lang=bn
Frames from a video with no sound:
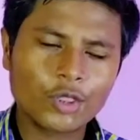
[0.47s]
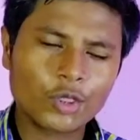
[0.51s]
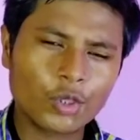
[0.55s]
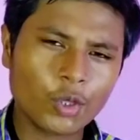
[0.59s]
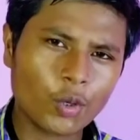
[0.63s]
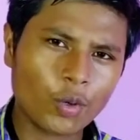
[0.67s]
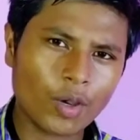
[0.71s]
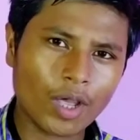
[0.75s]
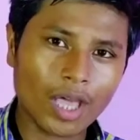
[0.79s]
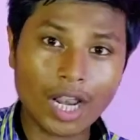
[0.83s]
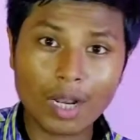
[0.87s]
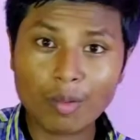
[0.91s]

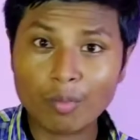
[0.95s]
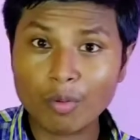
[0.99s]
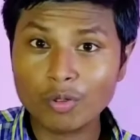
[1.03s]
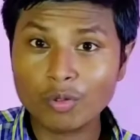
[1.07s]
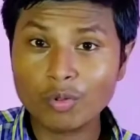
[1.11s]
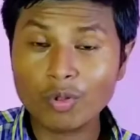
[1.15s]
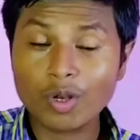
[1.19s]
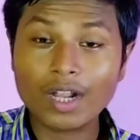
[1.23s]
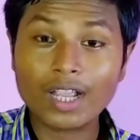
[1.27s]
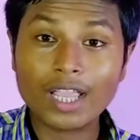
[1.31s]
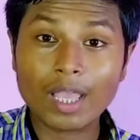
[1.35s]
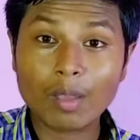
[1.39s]
তো হ্যালো
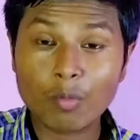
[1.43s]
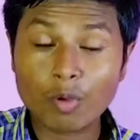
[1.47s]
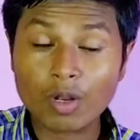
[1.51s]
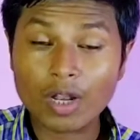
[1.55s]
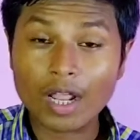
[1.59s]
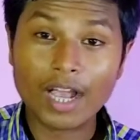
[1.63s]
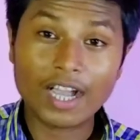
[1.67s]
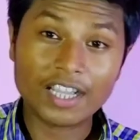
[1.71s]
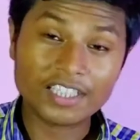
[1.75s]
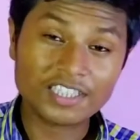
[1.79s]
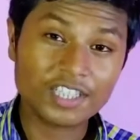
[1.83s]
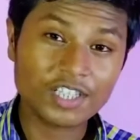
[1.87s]
বন্ধুরা কেমন
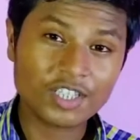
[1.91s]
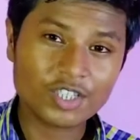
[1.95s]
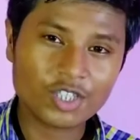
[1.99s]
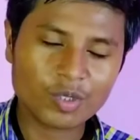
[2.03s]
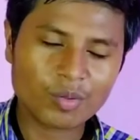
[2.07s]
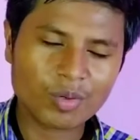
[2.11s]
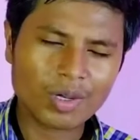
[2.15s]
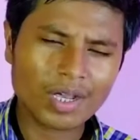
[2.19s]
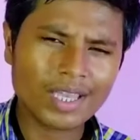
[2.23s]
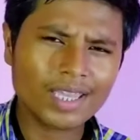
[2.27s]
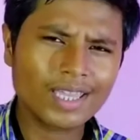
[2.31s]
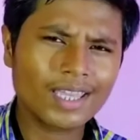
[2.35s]
আছেন
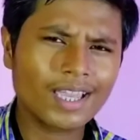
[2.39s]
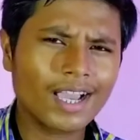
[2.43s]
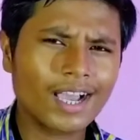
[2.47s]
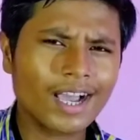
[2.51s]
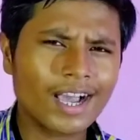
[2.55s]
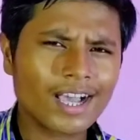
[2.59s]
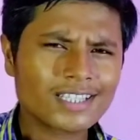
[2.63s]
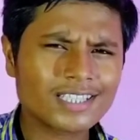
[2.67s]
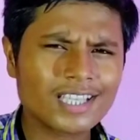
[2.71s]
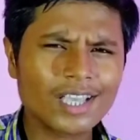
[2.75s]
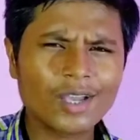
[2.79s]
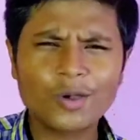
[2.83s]
সবাই
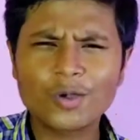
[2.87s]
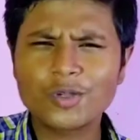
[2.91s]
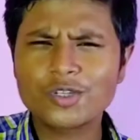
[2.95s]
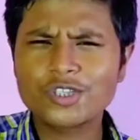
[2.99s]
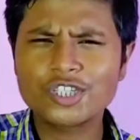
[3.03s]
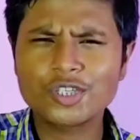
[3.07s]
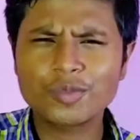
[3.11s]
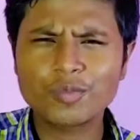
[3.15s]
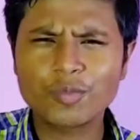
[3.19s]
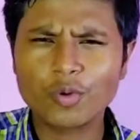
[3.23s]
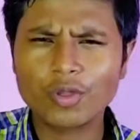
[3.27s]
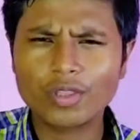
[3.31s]
আশা
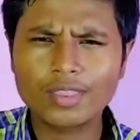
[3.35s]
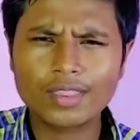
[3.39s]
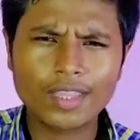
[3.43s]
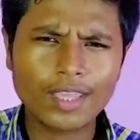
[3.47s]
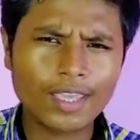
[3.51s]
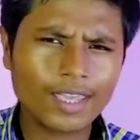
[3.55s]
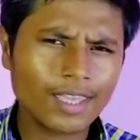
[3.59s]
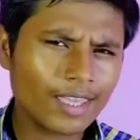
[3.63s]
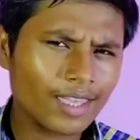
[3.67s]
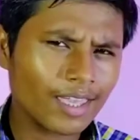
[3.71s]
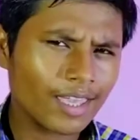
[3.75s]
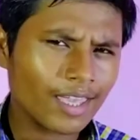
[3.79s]
করছি
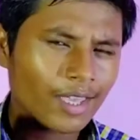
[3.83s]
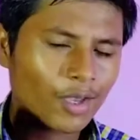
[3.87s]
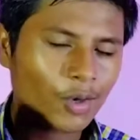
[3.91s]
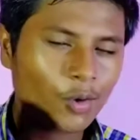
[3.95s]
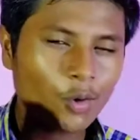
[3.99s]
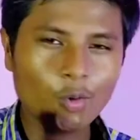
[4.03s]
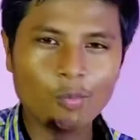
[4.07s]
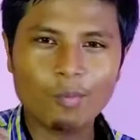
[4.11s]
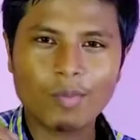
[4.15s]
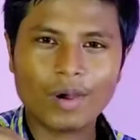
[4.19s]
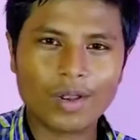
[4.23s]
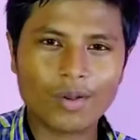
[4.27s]
প্রত্যেককে
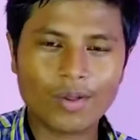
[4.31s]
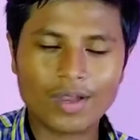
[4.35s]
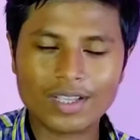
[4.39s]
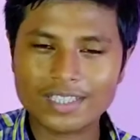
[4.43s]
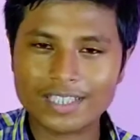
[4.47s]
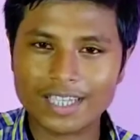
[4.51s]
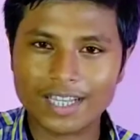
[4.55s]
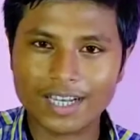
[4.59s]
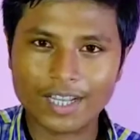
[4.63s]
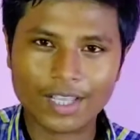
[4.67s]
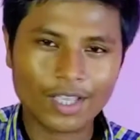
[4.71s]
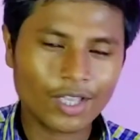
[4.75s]
খুব ভালো
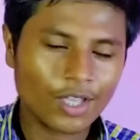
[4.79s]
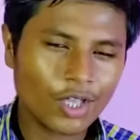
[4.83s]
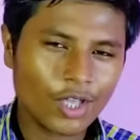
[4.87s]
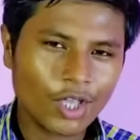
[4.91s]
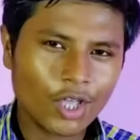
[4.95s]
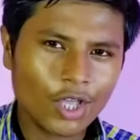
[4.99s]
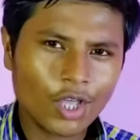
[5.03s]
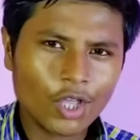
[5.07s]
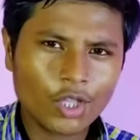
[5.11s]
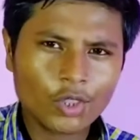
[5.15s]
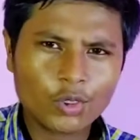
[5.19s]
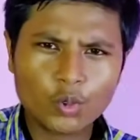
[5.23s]
আছেন
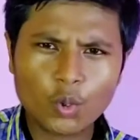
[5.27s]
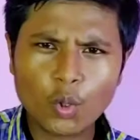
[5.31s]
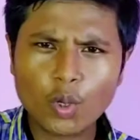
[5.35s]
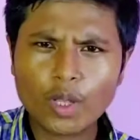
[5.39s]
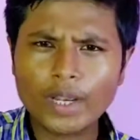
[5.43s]
তো